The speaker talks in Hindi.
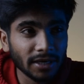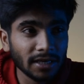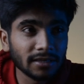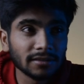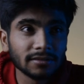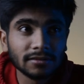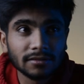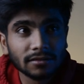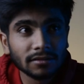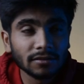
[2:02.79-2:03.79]
बट
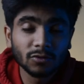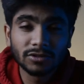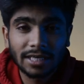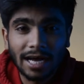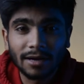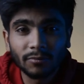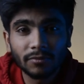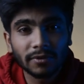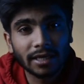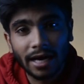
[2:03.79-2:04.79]
कुछ काम
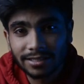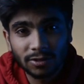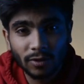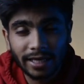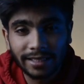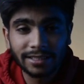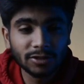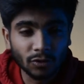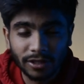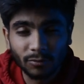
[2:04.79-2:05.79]
खास तो आए नहीं
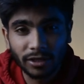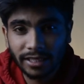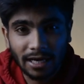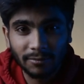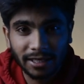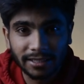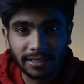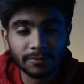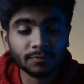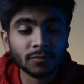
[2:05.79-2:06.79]
छोटे मोटे काम आए
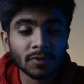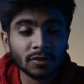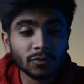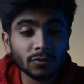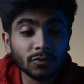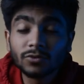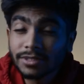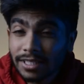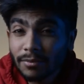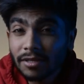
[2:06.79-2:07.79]
थे
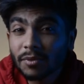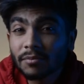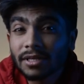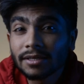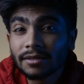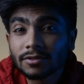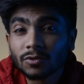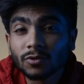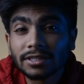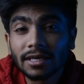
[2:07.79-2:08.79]
उसके बाद में मैंने
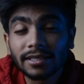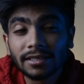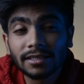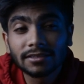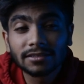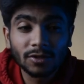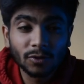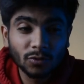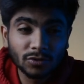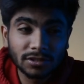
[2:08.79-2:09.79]
सोचा कि
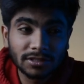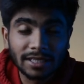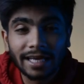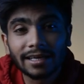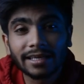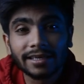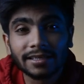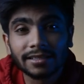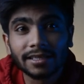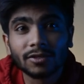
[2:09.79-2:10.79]
चलो कुछ नया ट्राई
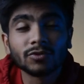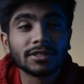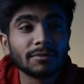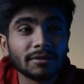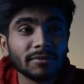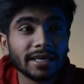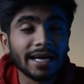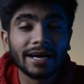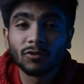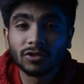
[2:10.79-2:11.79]
करते हैं तो उसके बाद में आई